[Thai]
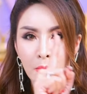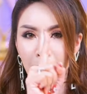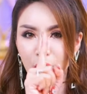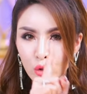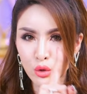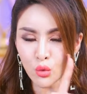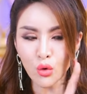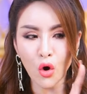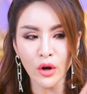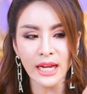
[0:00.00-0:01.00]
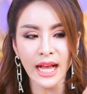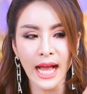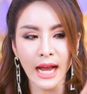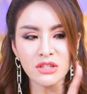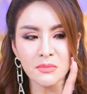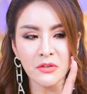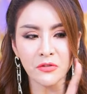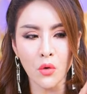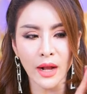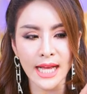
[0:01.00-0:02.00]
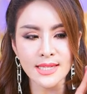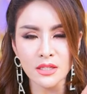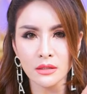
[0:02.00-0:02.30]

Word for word: มนุษย์ทุกคนนะคะ เขาจะมีโฟกัส